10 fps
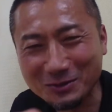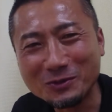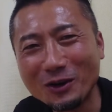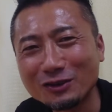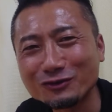る意
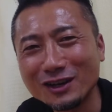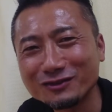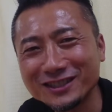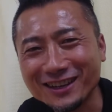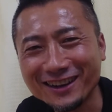味
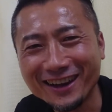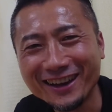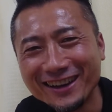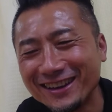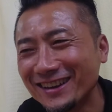ワクワクしかないね
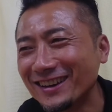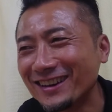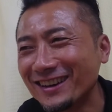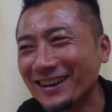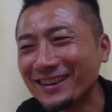
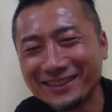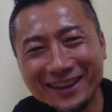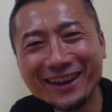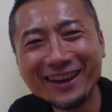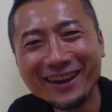
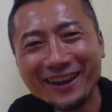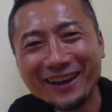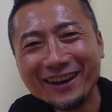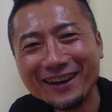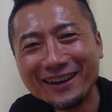え
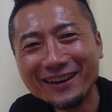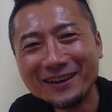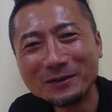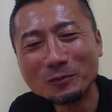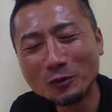
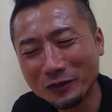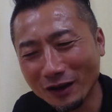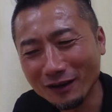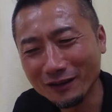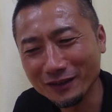もう
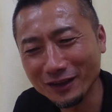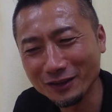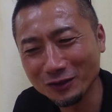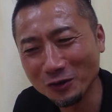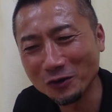長
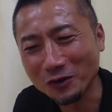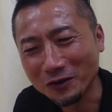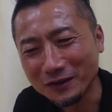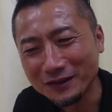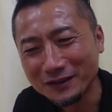年
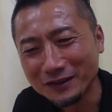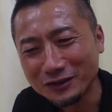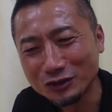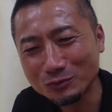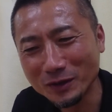の
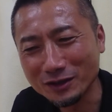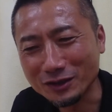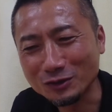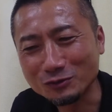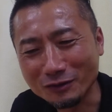夢っ
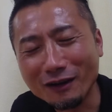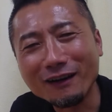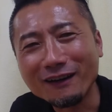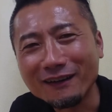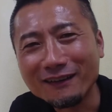ていう
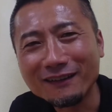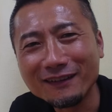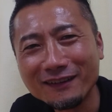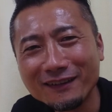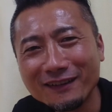か、
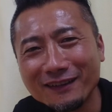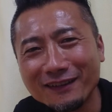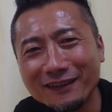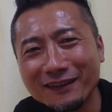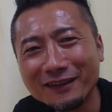
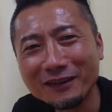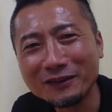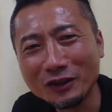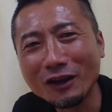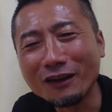
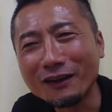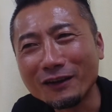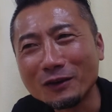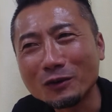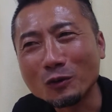えー、ね
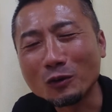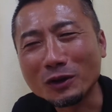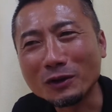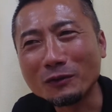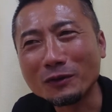こ
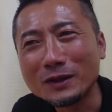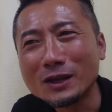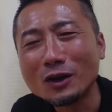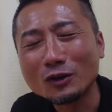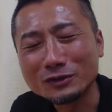れ
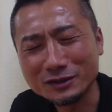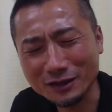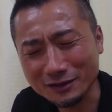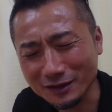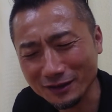
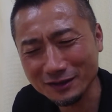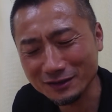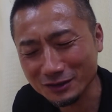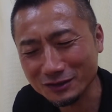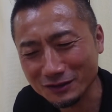絶対
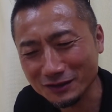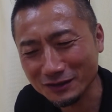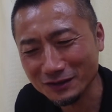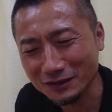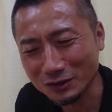に
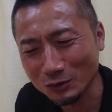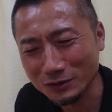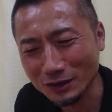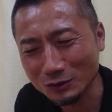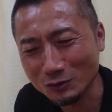ひとり
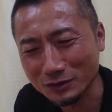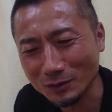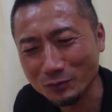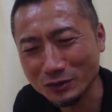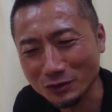さんとこの
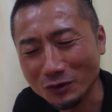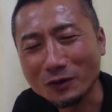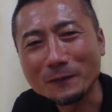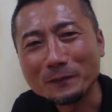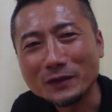サプリ
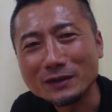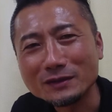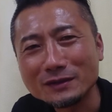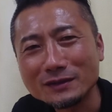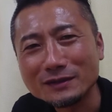を
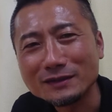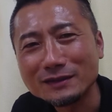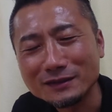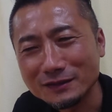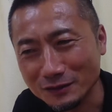
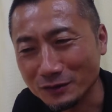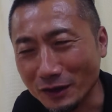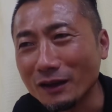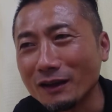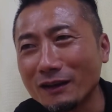
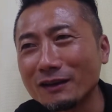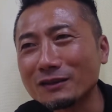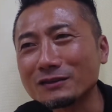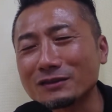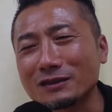ね、
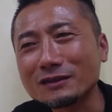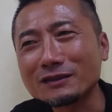えー、